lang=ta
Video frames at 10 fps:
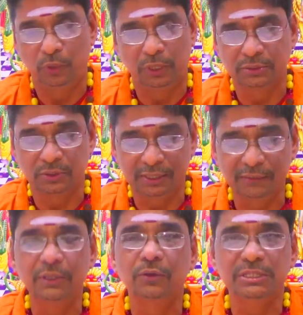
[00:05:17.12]
நான் சொல்கிறது
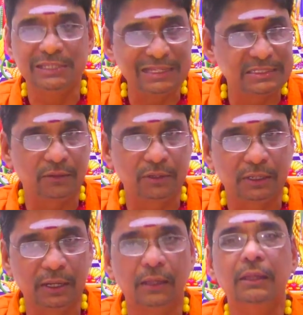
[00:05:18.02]
வந்து கொஞ்சம் ஜாஸ்தியாக கூட
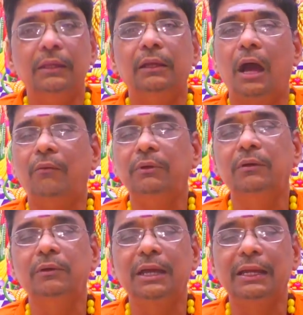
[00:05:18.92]
இருக்கலாம்
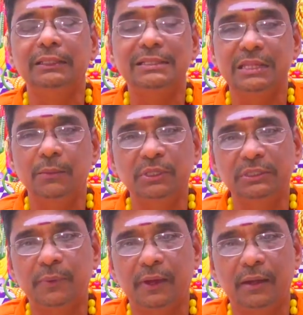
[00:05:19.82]
அவங்கவுங்க
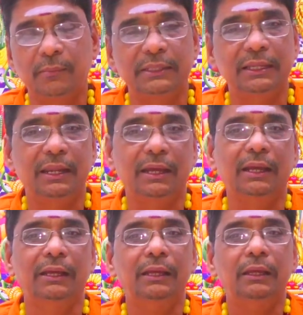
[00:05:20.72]
தசாபக்தி பிரகாரம்
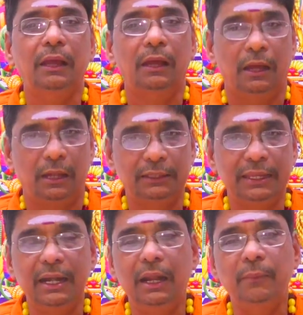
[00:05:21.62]
பார்த்தீங்கன்னாக்கா அந்த
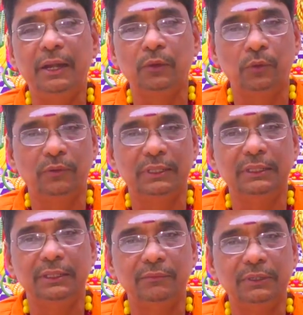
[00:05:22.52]
ஏழாம் இட குரு
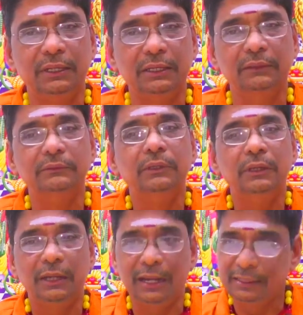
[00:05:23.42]
வந்து இவங்களுக்கு
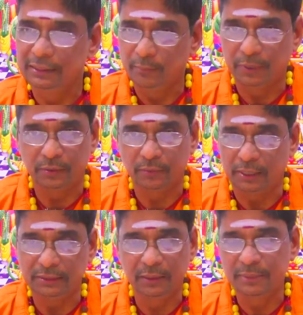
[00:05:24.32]
நல்லது தான் பண்ணும்
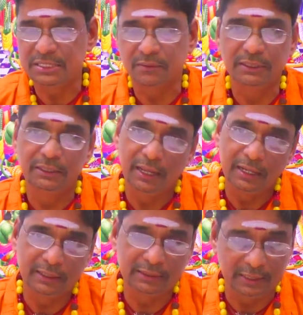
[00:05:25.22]
அதிகபட்சம் வந்து
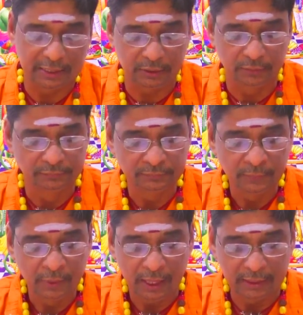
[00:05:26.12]
நல்லதாக தான் நடக்கும்
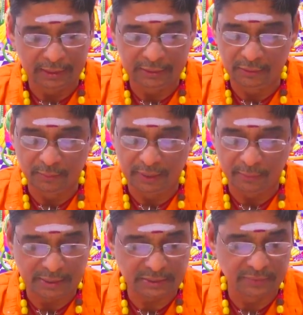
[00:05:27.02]
அதில் எந்த விதமான
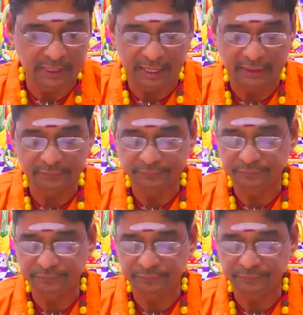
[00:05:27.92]
மாற்றமும் கிடையாது